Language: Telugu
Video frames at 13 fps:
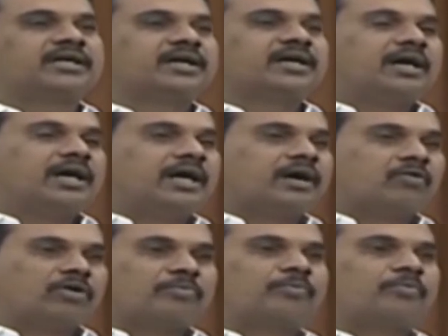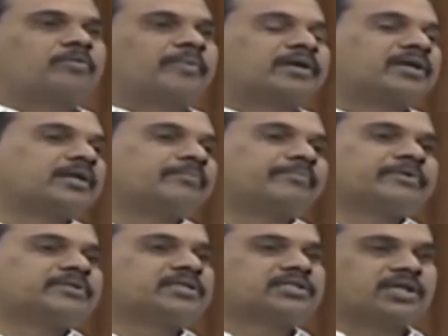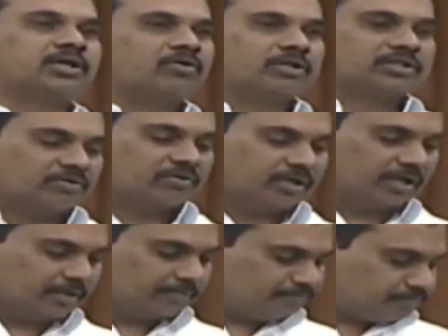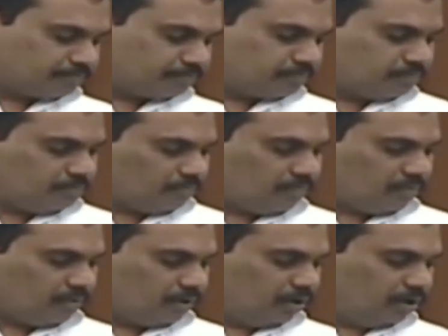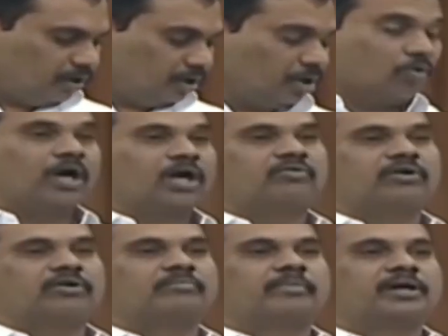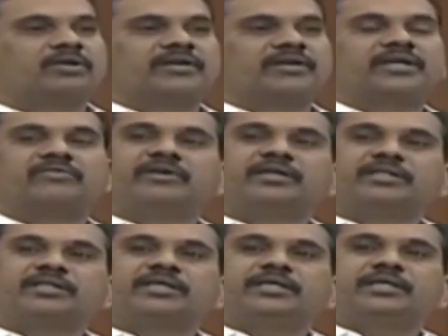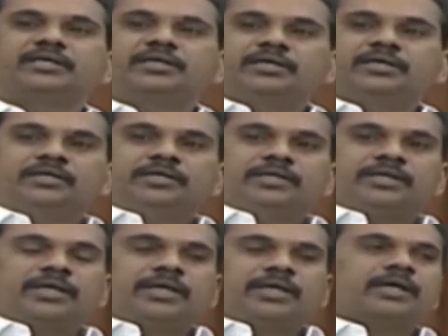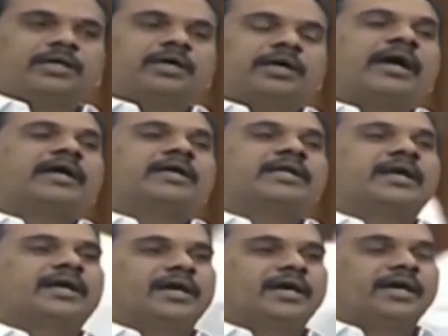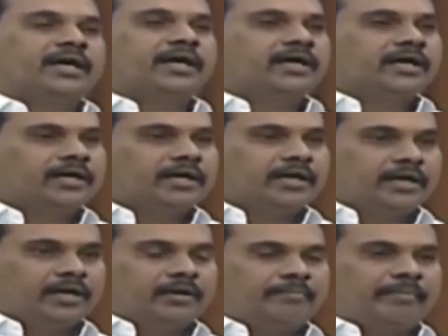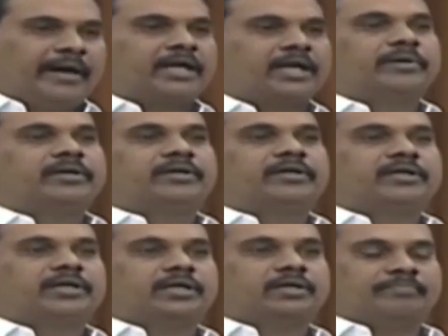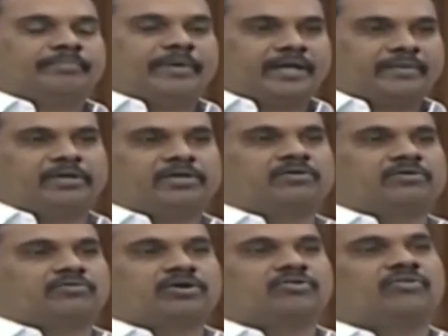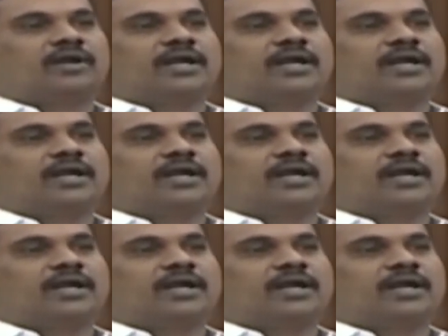ఆ కొండపూడి పట్టాలు ఇప్పించాల్సిందిగా కోరుతా ఉన్నాను గోకవరం మండలం అనేటువంటిది కాకినాడ పార్లమెంట్ ఏరియాలో పార్లమెంట్లోకి ఉండడం వల్ల